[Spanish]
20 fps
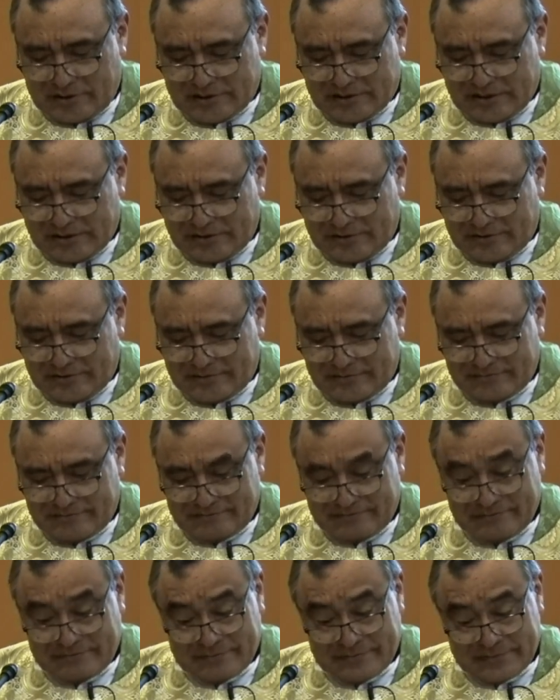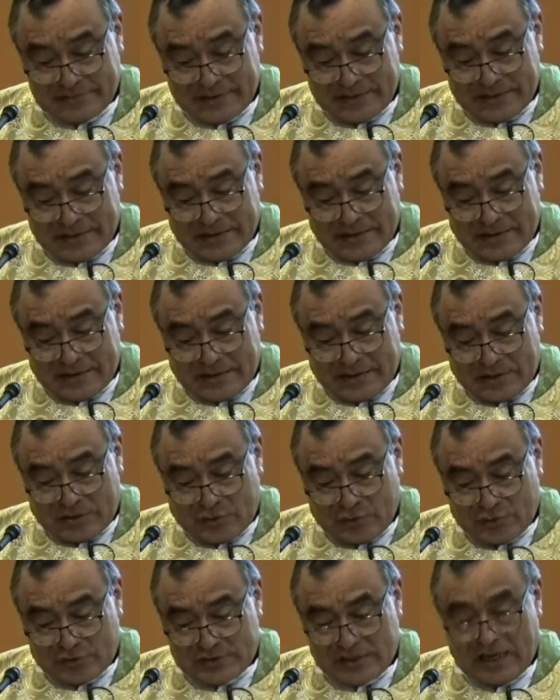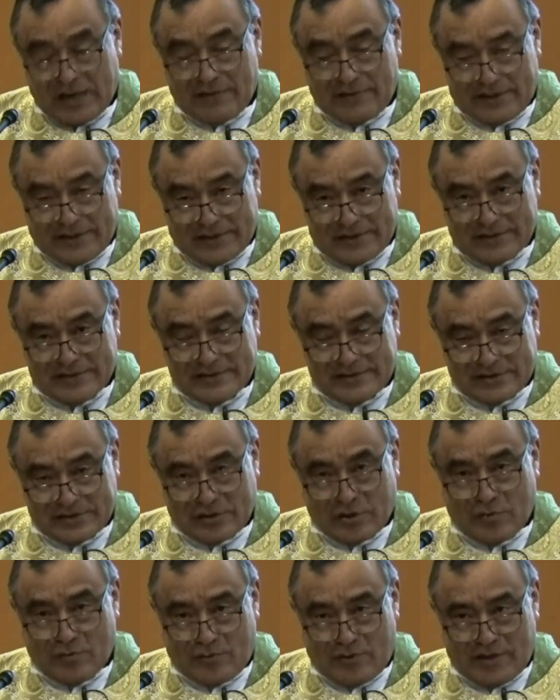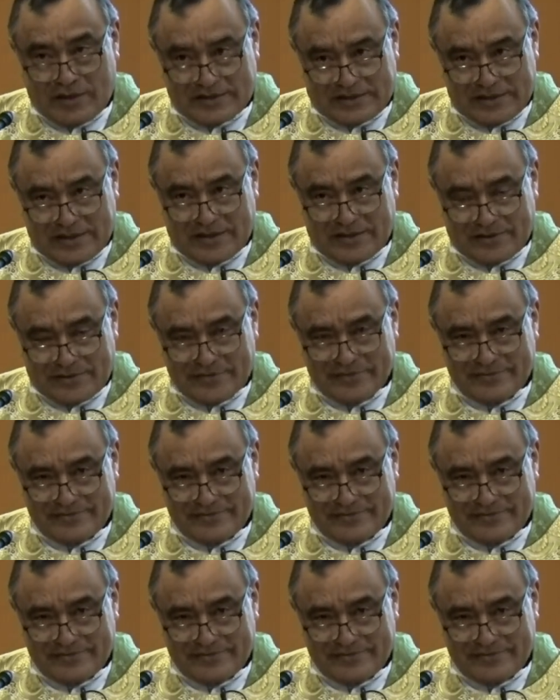sino tú sabes cómo hacerlo.